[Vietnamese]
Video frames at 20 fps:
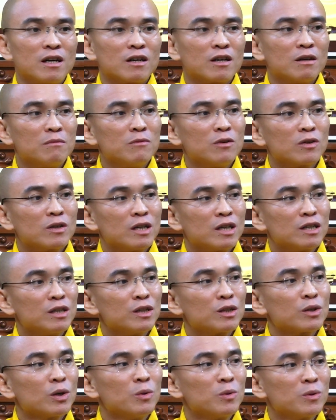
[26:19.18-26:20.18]
một người
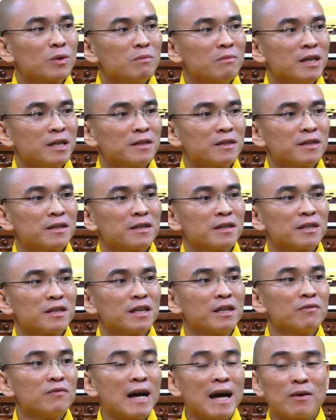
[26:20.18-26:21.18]
tu của mình
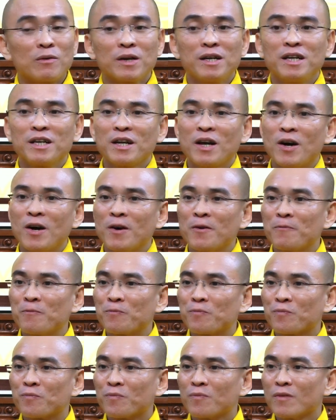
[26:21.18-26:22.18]
đi vào cái nơi đó.
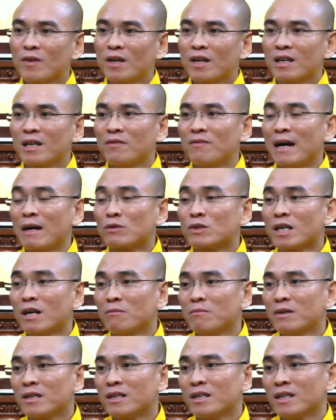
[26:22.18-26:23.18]
Đi vào
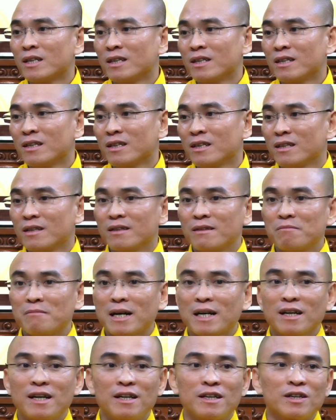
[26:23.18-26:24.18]
xong á thì
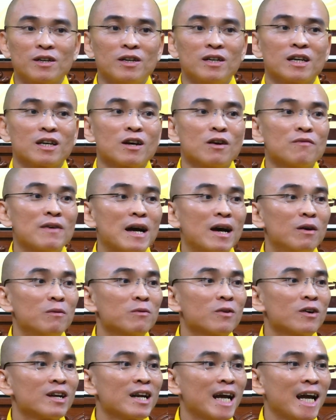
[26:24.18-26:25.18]
mặc định rồi là có vào không
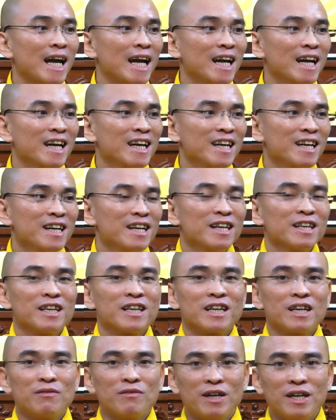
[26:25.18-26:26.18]
có ra. Thì
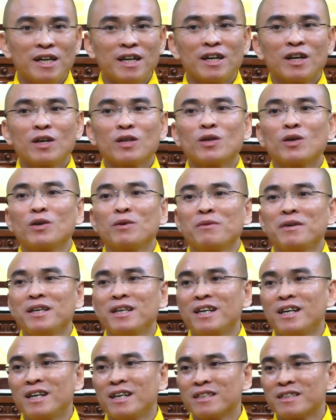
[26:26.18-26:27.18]
cái vị này nói thôi bây
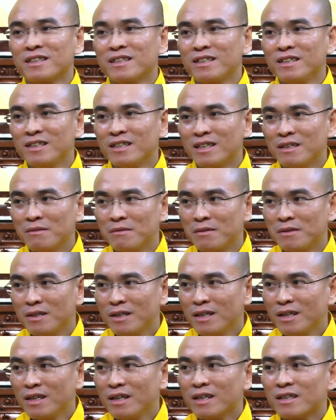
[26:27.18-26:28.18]
giờ
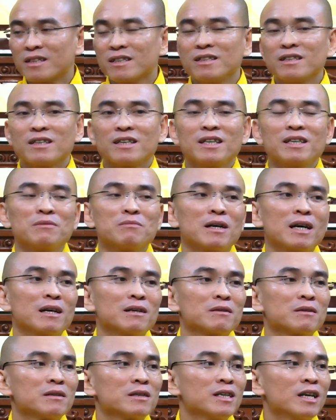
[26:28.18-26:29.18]
trước khi mà
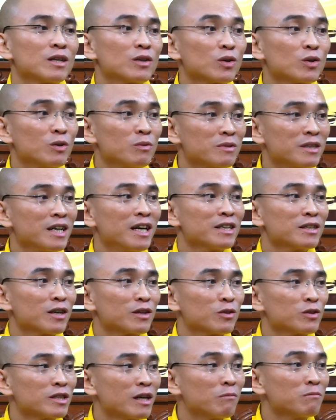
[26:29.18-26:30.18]
giờ tôi cũng chết, cho
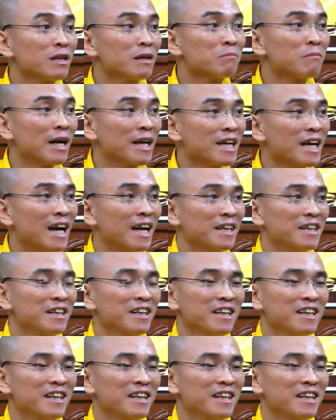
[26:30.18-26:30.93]
tôi sống thêm 7 ngày.